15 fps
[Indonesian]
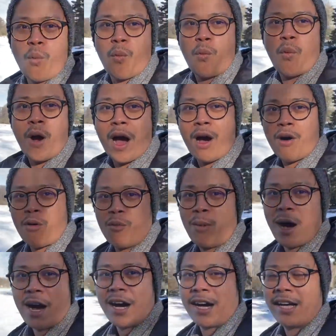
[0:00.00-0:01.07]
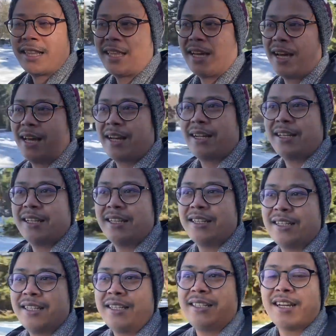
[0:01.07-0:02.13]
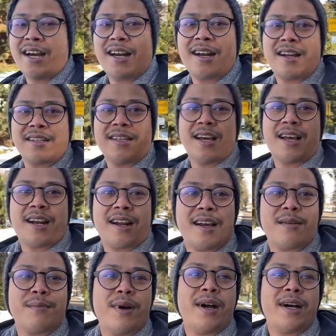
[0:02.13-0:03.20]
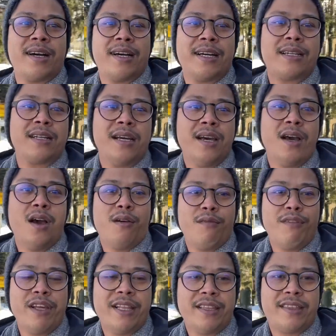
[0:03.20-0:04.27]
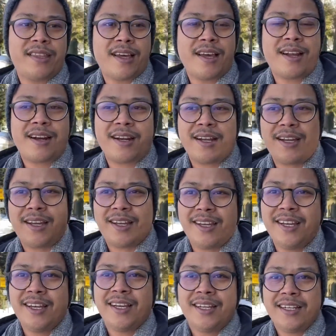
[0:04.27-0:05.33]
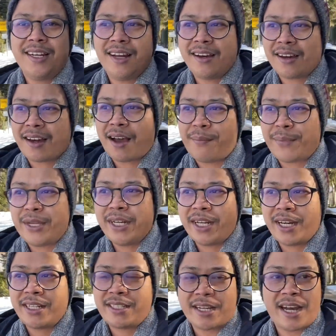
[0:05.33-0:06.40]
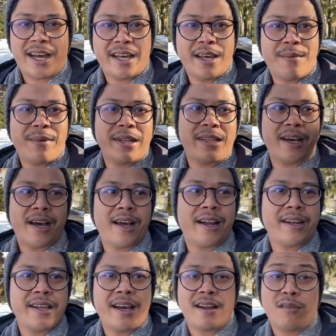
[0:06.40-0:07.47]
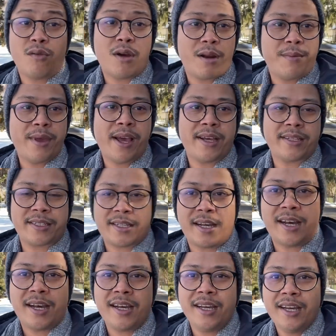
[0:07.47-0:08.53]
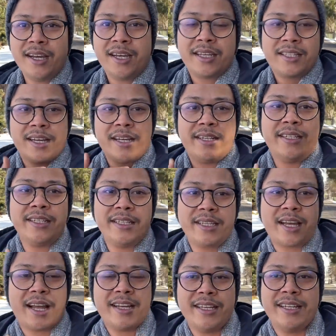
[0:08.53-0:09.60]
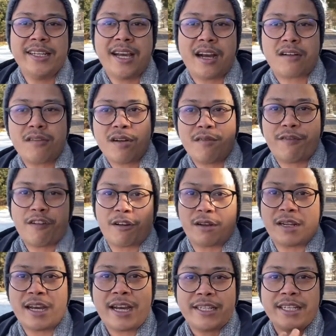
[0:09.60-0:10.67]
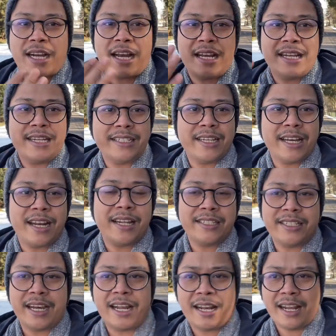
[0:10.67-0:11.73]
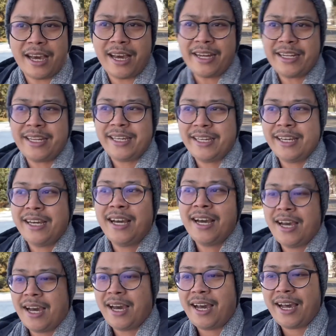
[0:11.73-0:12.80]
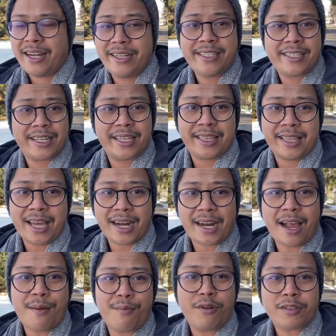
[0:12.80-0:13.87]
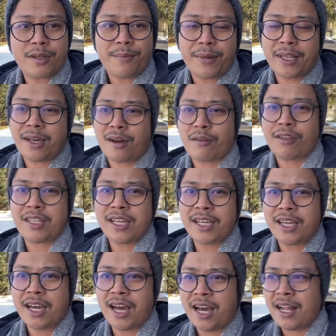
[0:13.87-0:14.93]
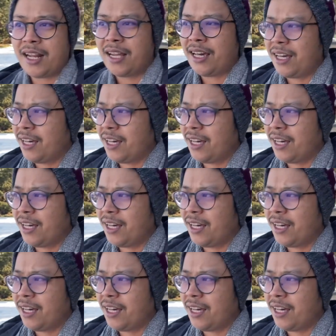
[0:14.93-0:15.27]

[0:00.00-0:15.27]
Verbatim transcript: wow banget hari ini, jarang-jarang banget winter dilengkapi dengan cahaya matahari yang luar biasa. Jadi kali ini aku ngevlognya ngajak kalian jalan-jalan Ha, ah, di sekitar kampung tempat aku tinggal